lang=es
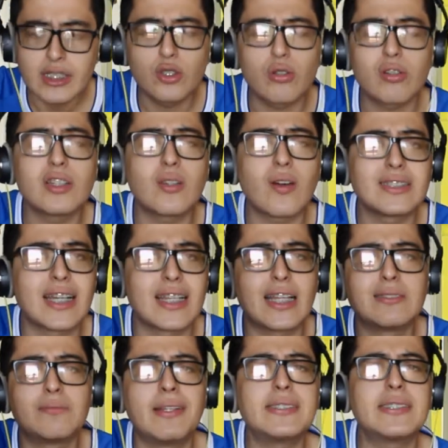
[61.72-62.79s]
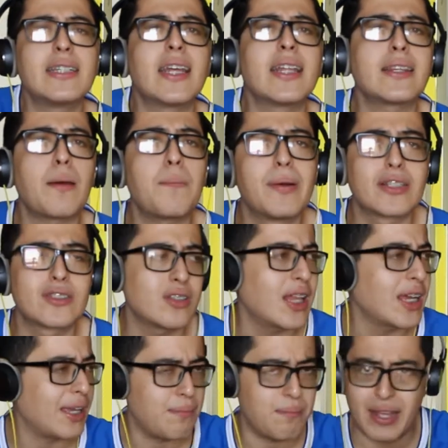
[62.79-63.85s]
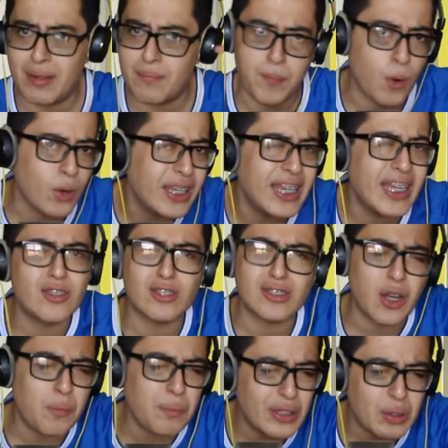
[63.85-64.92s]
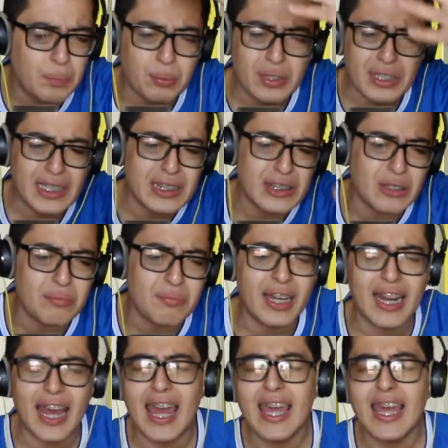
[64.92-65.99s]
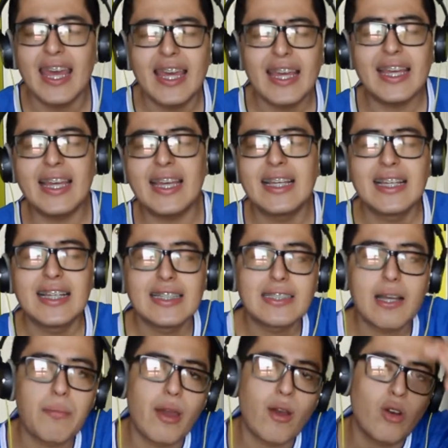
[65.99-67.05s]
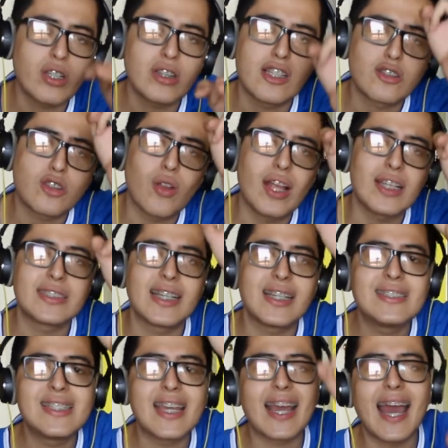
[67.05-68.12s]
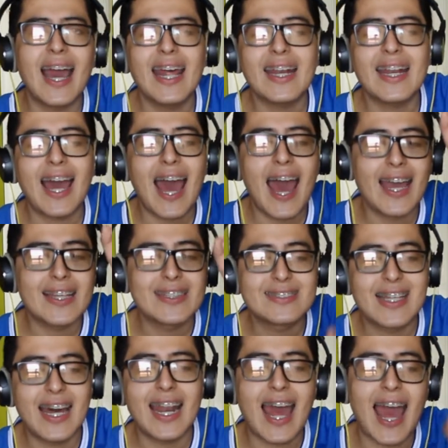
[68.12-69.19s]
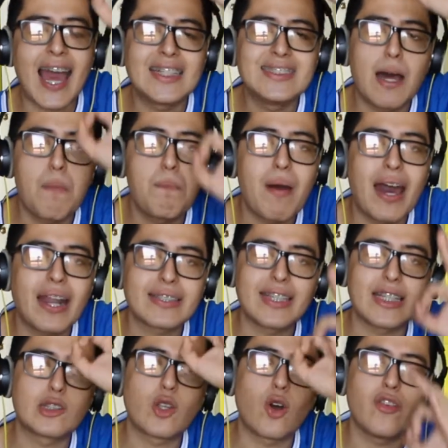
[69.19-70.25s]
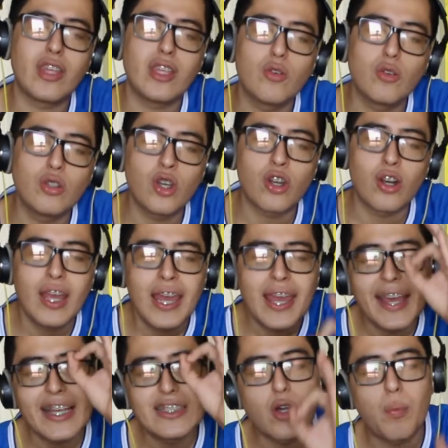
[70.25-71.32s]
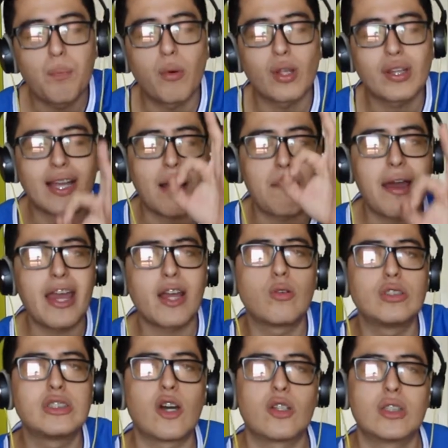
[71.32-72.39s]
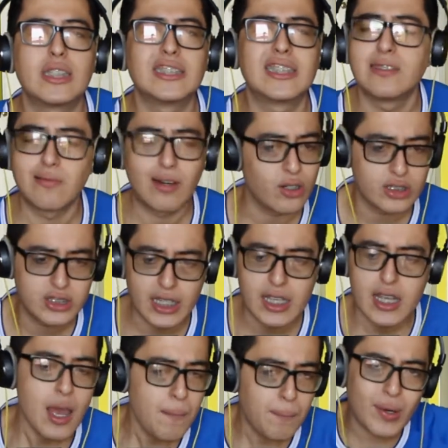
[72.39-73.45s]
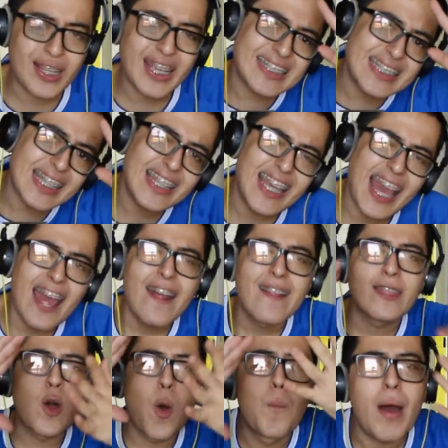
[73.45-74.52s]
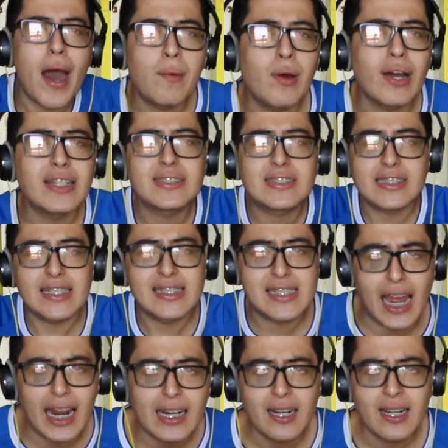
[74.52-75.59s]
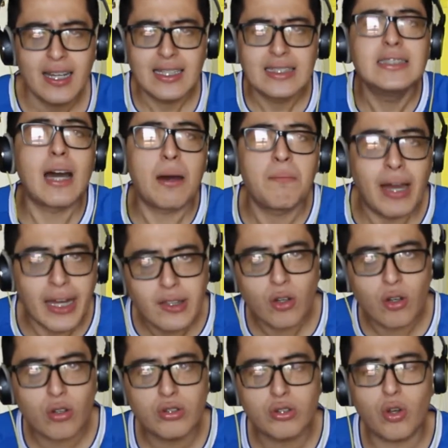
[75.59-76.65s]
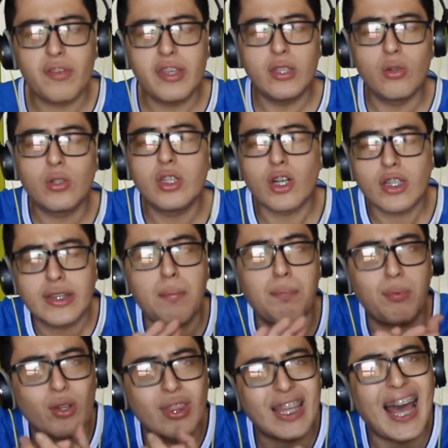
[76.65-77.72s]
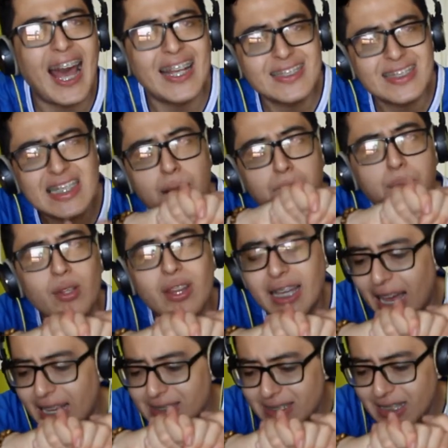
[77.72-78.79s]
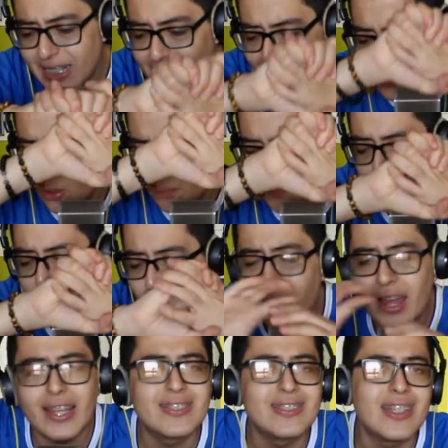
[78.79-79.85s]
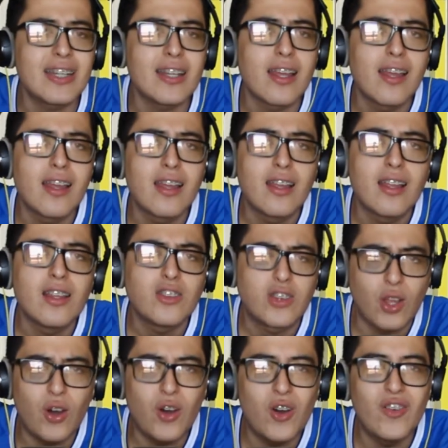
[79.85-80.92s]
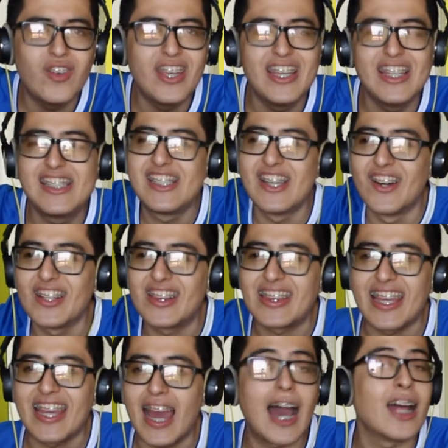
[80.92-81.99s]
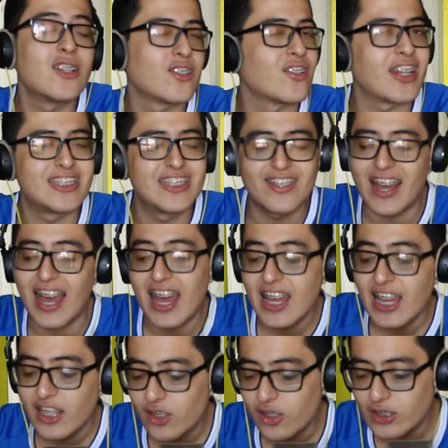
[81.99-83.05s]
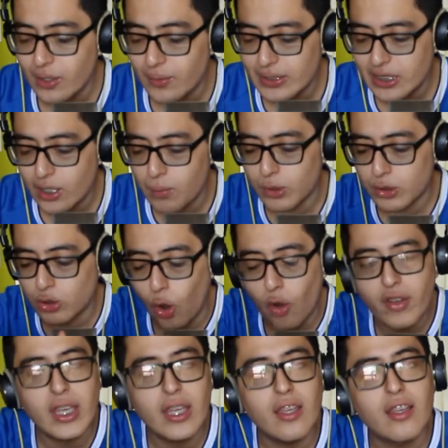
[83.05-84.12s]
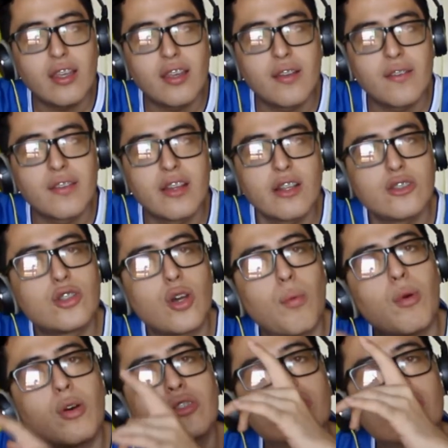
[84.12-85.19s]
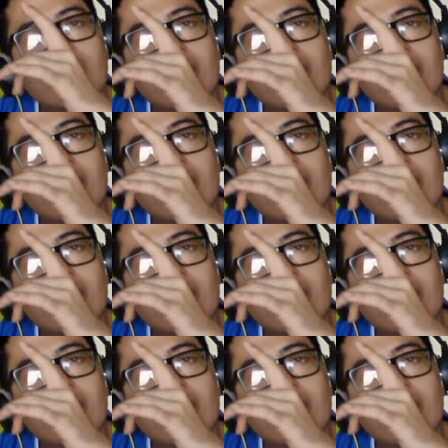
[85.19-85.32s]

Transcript: suscritos al canal 1500 personas, que me poquito, estamos viendo poquito, Mara. Y la mejor de todas, llegar a estar a la par de Toby Junior en los podcasts más escuchados de El Salvador. Sí, porque ese día nos vamos a estrechar la mano con Toby Junior de podcaster a podcaster y nos vamos a decir, Toby, te Ah, no, no, ahora sí, vea. Nos vamos así como, Toby, somos